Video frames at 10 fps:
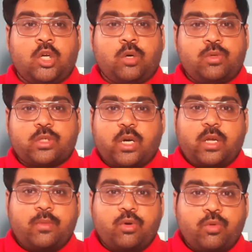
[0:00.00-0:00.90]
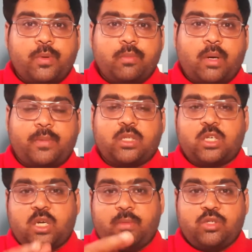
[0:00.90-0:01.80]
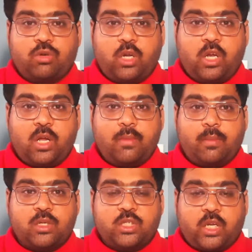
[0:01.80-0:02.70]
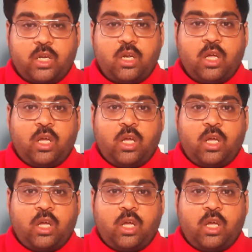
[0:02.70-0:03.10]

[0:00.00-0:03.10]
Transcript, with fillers: নমস্কার আমি অনুপম আপনাদের সামনে চলে এলাম আমার চ্যানেল